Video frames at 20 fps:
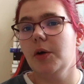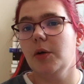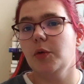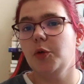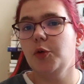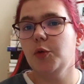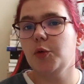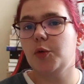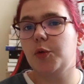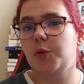
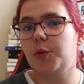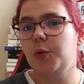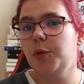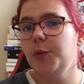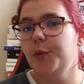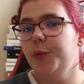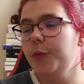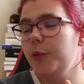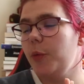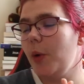Du coup,
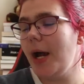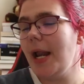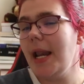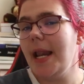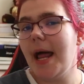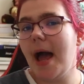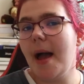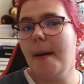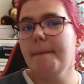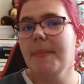
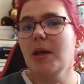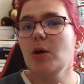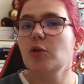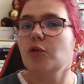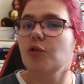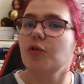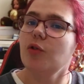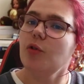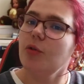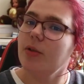voilà. Mais
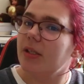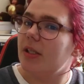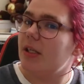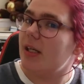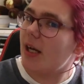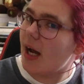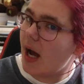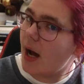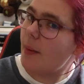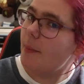aujourd'hui, on est
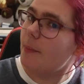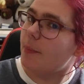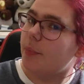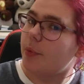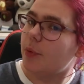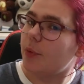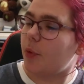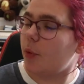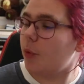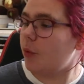là
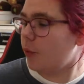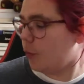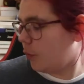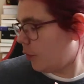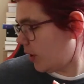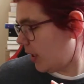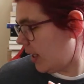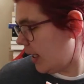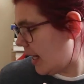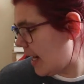pour
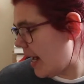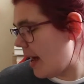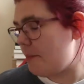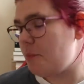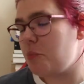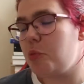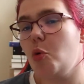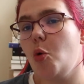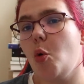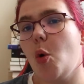ouvrir la
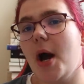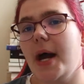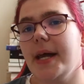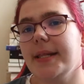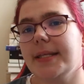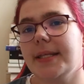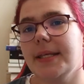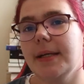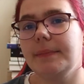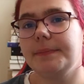
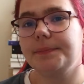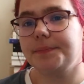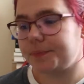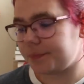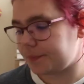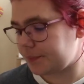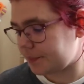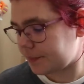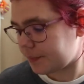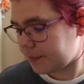boîte
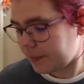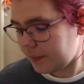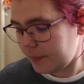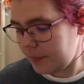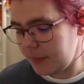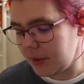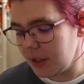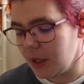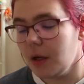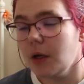
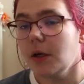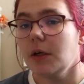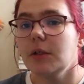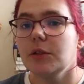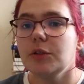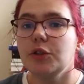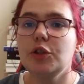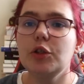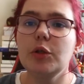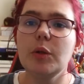
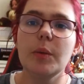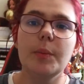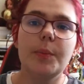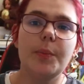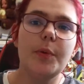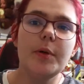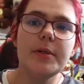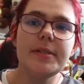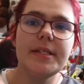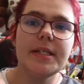du
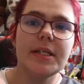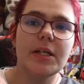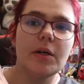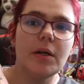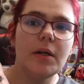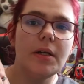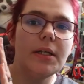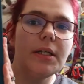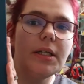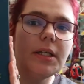petit
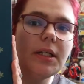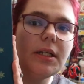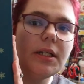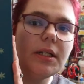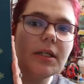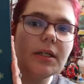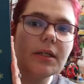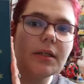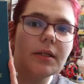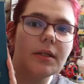colis
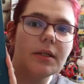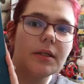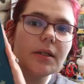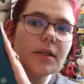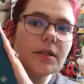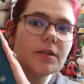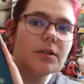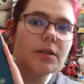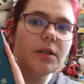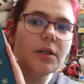
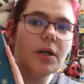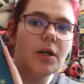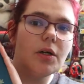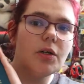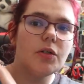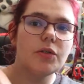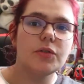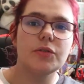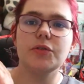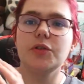
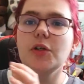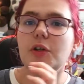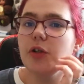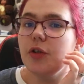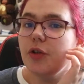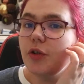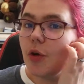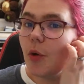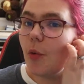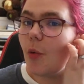de
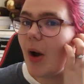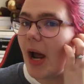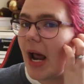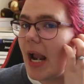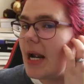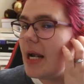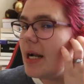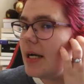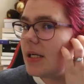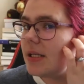
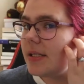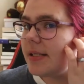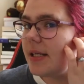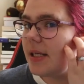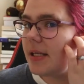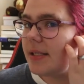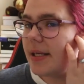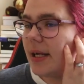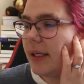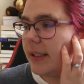Noël.
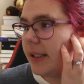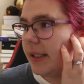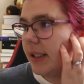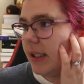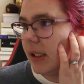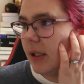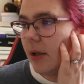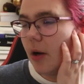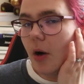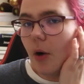C'est celle
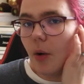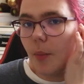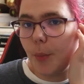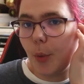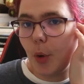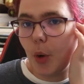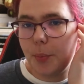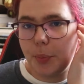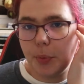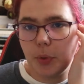qui euh,
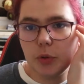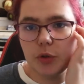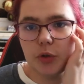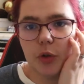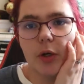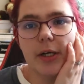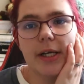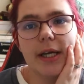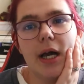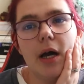propose
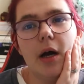en...